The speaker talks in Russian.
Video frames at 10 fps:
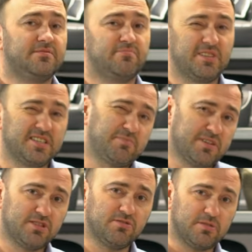в принципе,
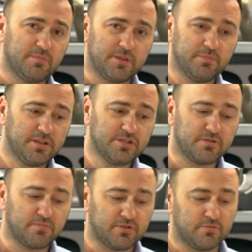не стоит
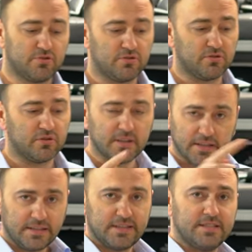переплачивать, потому что
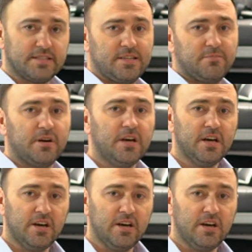эта система